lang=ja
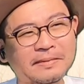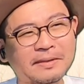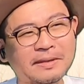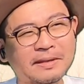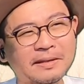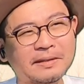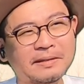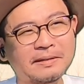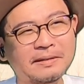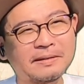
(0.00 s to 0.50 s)
い
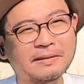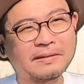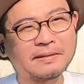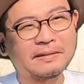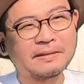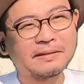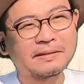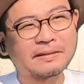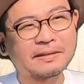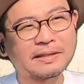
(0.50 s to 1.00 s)

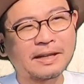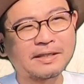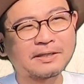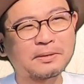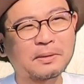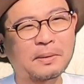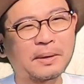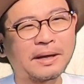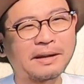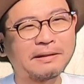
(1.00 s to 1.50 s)
やー、
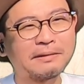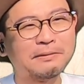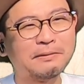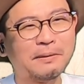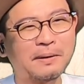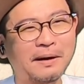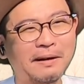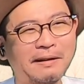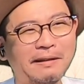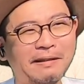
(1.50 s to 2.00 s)
黄昏れる
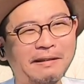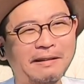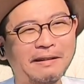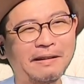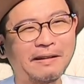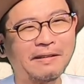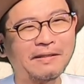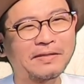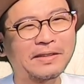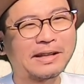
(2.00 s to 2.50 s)

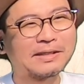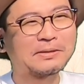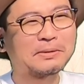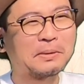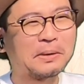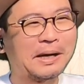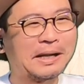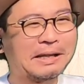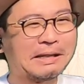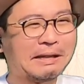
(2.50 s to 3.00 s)
わー。黄
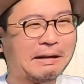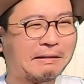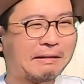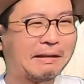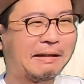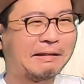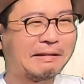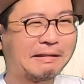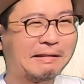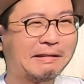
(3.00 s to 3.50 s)
昏だ
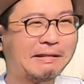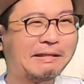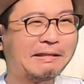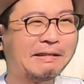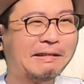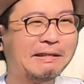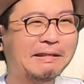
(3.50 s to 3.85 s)
けに。